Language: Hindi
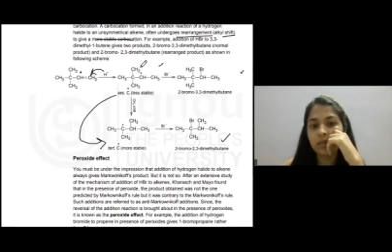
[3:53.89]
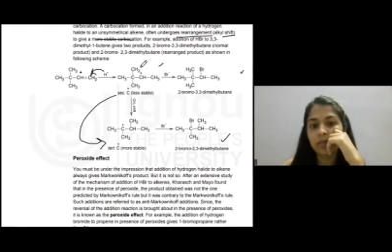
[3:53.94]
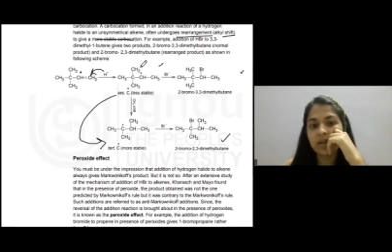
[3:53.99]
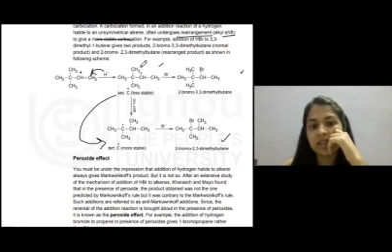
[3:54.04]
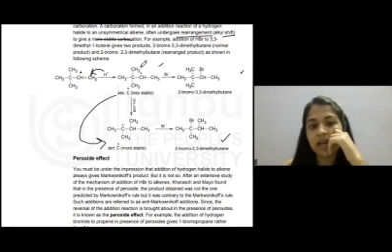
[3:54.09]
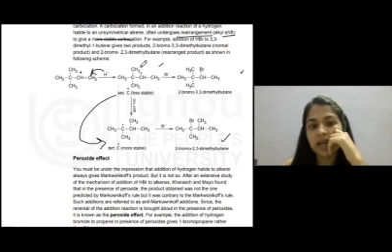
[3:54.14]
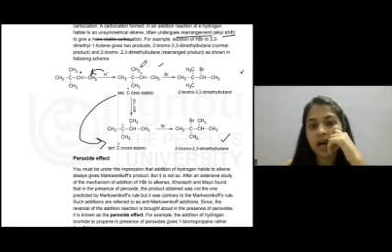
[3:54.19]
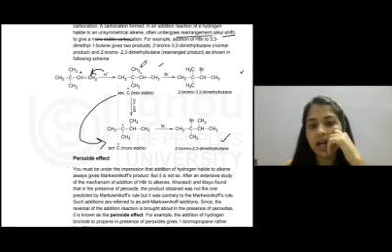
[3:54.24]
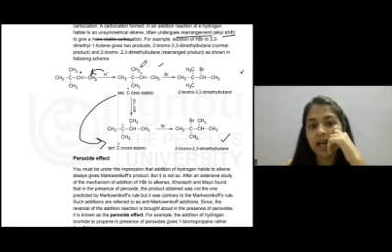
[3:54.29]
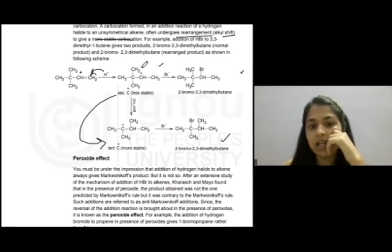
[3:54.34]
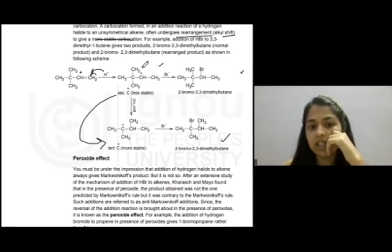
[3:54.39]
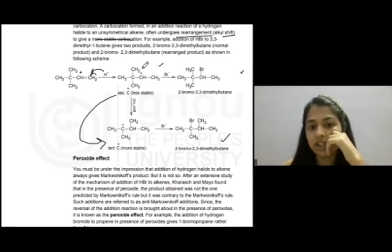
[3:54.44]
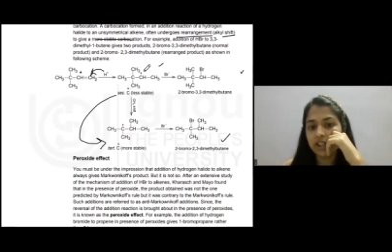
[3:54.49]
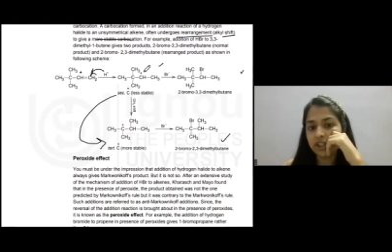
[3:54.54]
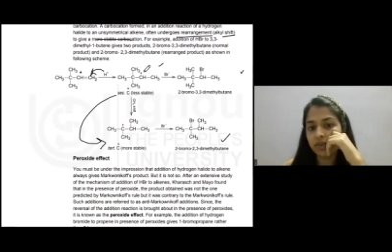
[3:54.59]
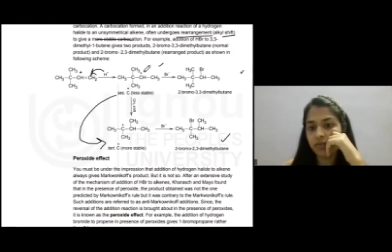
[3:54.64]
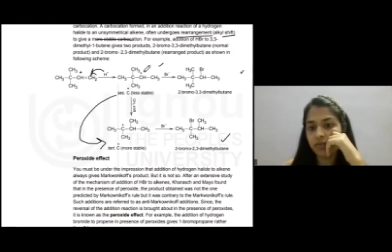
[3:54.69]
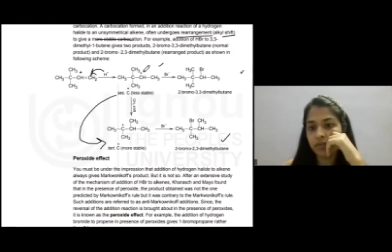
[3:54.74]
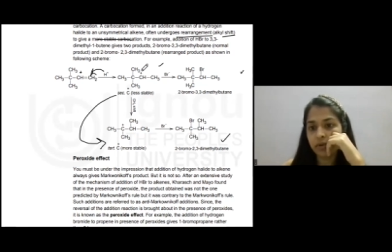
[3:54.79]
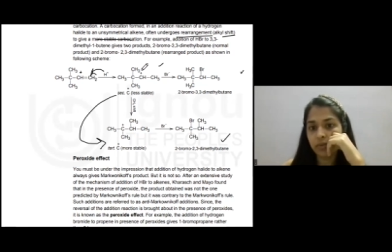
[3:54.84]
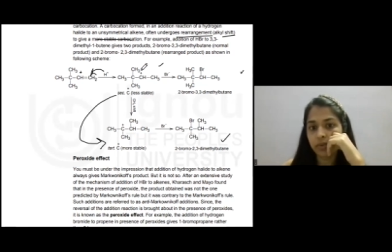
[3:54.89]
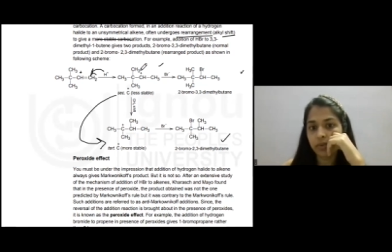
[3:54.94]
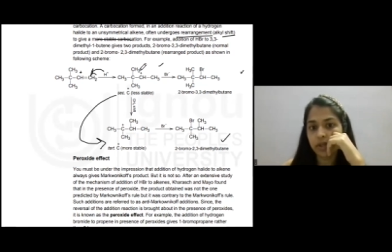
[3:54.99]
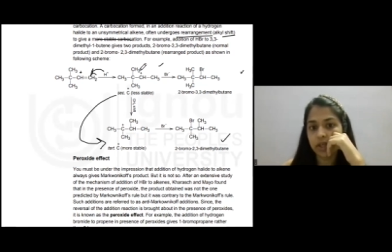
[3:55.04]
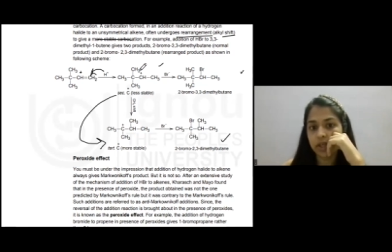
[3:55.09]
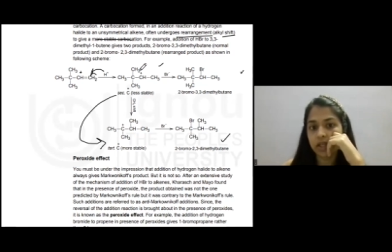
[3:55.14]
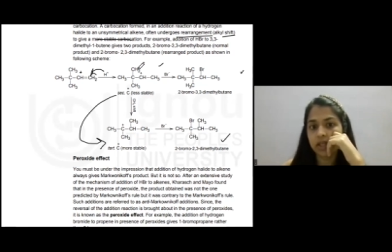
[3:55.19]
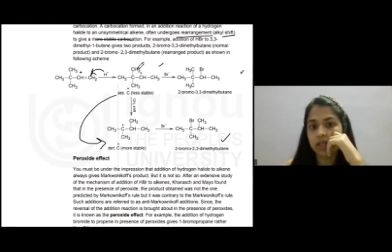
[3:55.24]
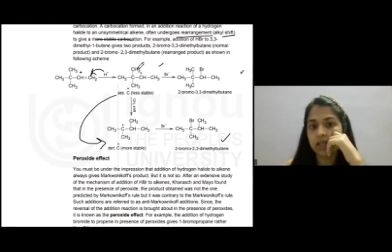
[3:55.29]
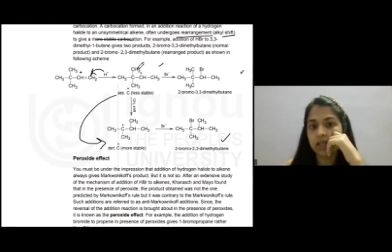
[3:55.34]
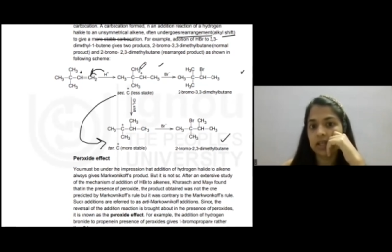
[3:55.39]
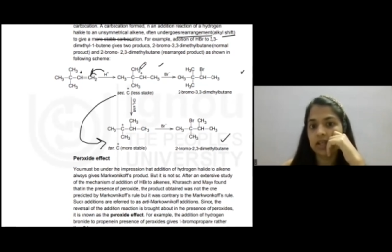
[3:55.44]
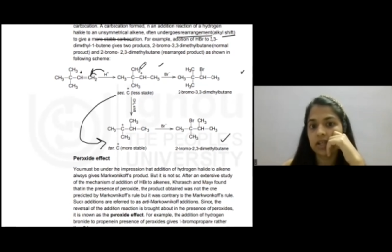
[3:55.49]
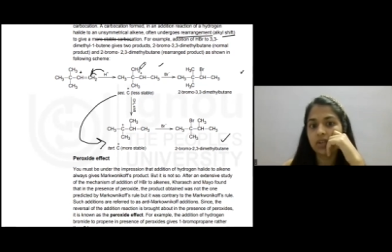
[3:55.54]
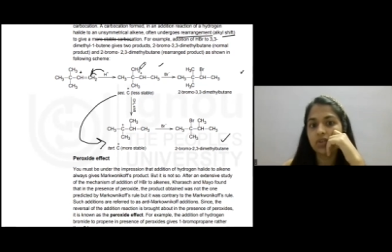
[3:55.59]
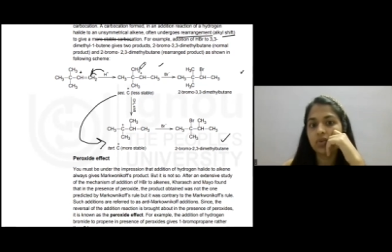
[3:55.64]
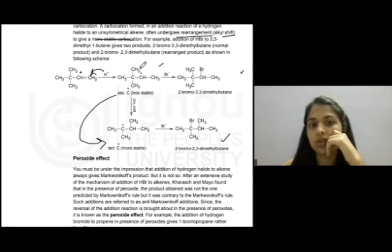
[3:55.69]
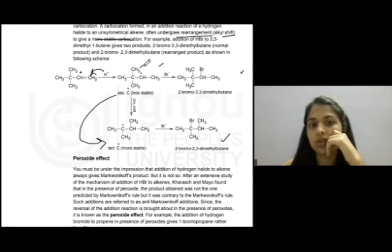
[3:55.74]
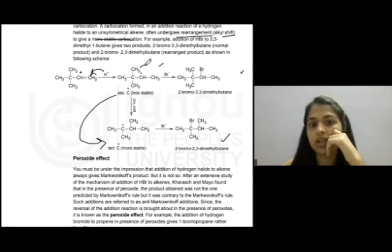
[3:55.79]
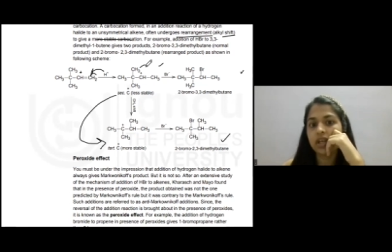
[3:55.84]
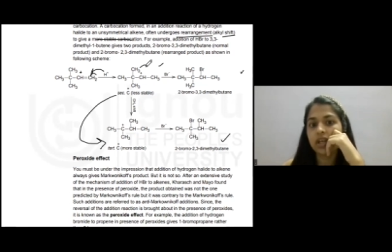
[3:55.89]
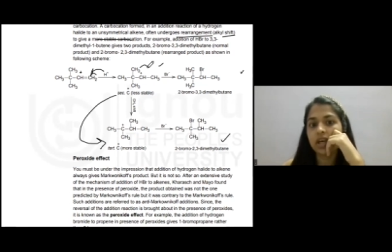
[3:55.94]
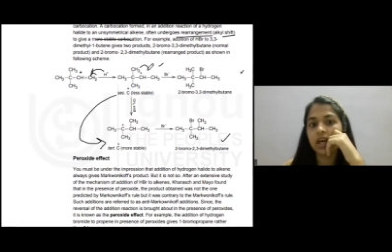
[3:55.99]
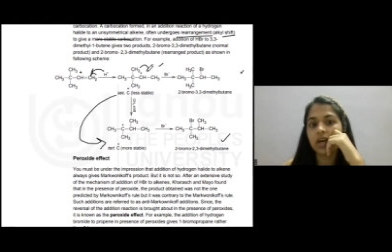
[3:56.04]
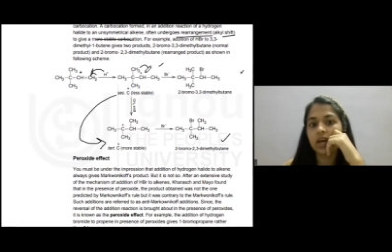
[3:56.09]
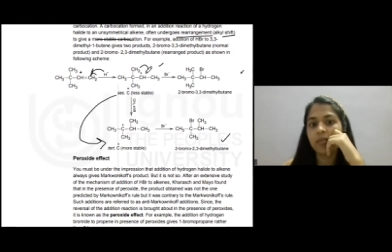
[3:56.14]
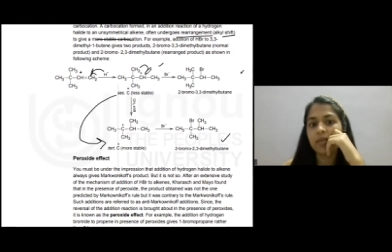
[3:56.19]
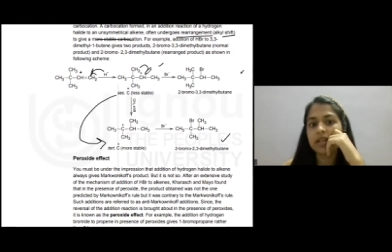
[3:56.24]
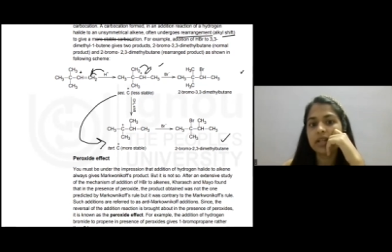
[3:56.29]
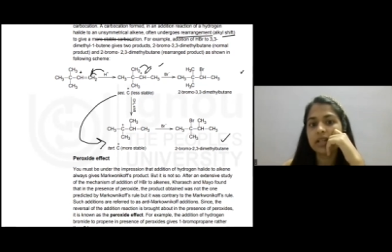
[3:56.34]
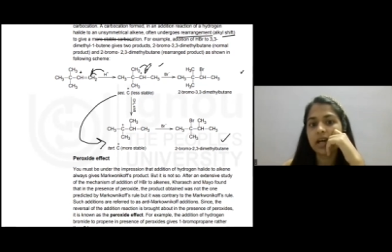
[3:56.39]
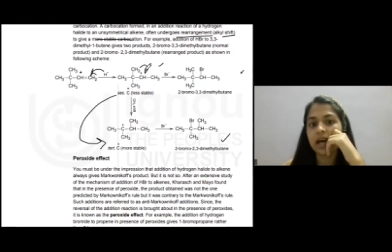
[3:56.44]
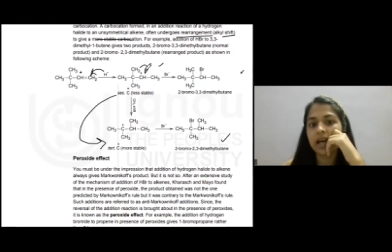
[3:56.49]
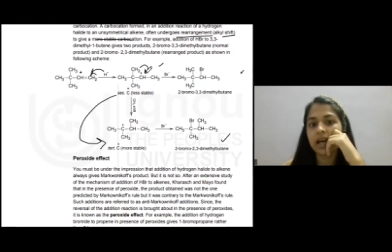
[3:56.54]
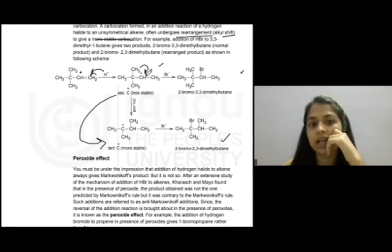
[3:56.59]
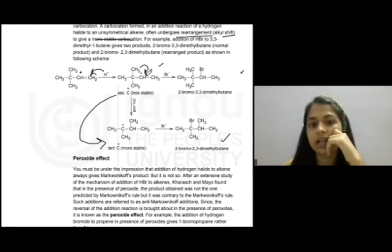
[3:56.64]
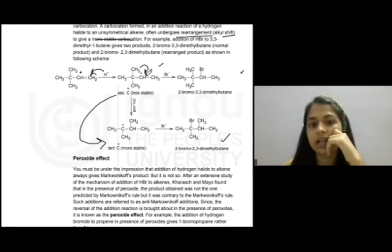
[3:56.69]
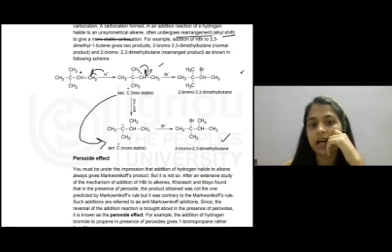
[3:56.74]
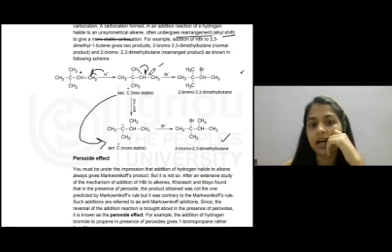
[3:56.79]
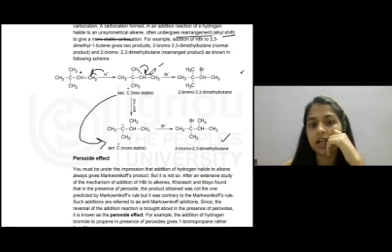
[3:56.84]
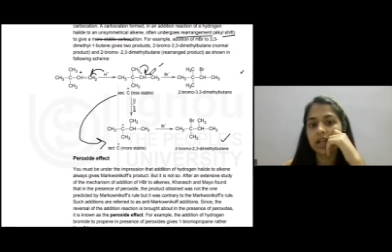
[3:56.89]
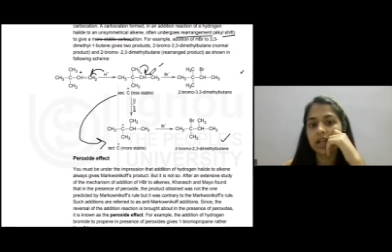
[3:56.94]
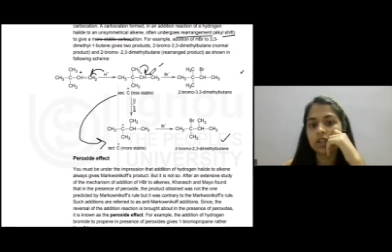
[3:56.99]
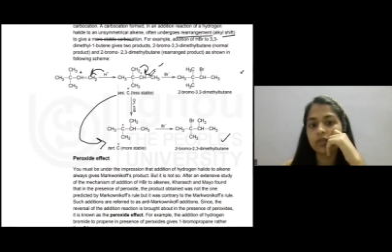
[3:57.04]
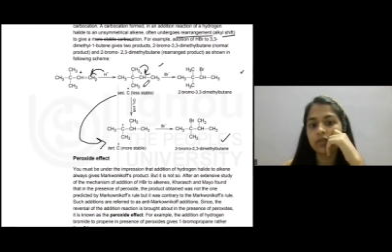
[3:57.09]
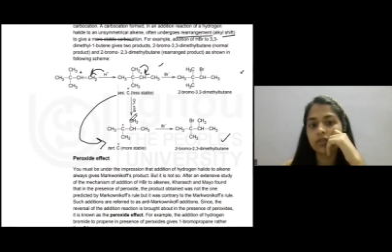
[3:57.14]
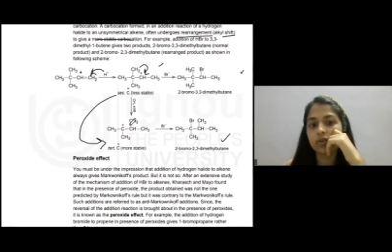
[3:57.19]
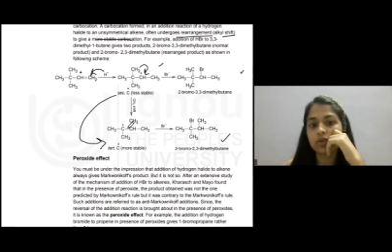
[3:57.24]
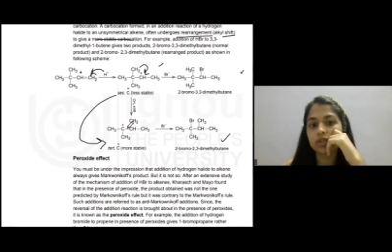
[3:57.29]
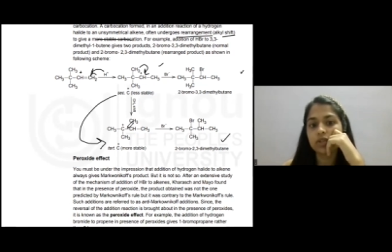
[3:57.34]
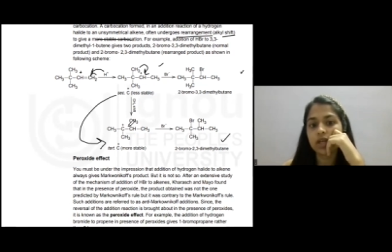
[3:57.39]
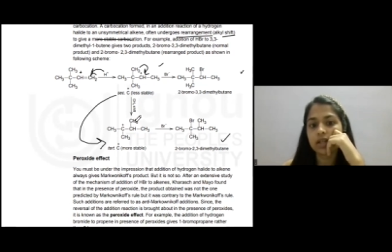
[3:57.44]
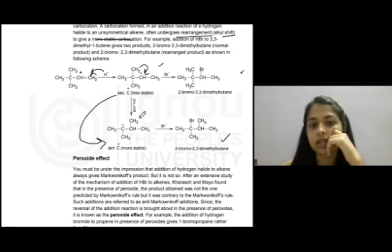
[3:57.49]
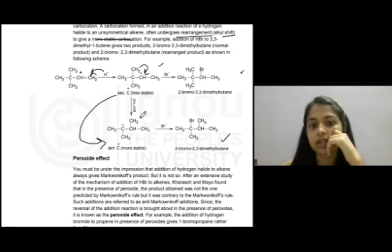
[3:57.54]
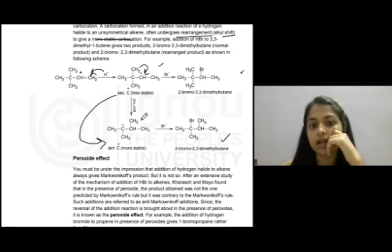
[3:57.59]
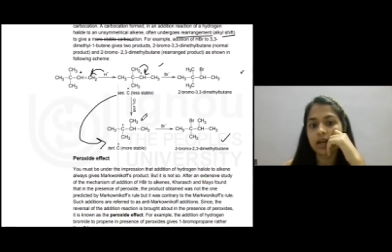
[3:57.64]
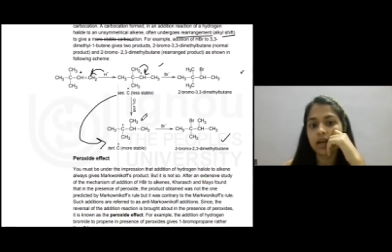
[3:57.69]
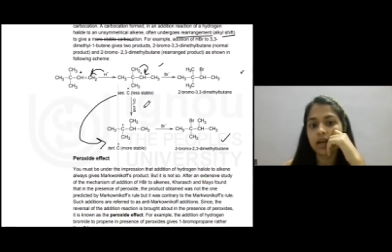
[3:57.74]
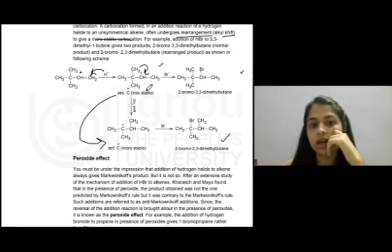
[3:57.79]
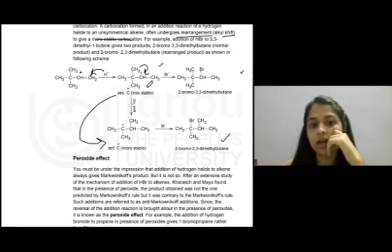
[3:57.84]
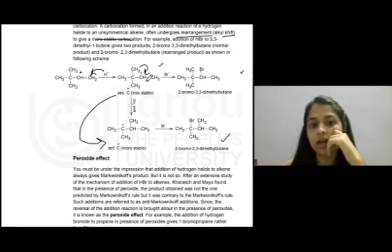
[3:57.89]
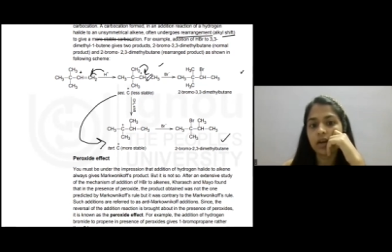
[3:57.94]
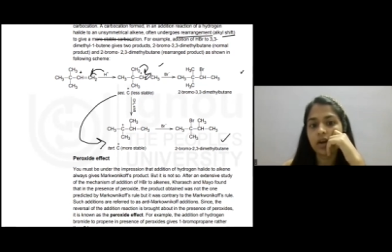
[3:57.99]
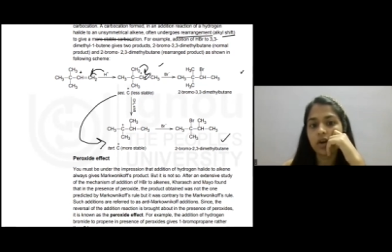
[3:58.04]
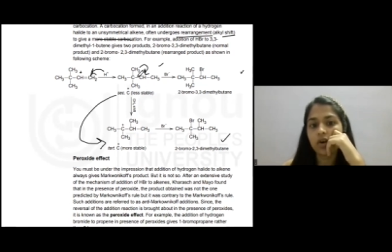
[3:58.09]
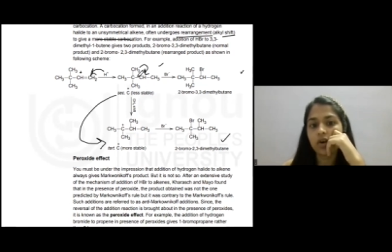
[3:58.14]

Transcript: मिथाइल शिफ्ट होगी तो ये मिथाइल यहाँ शिफ्ट हो जाता है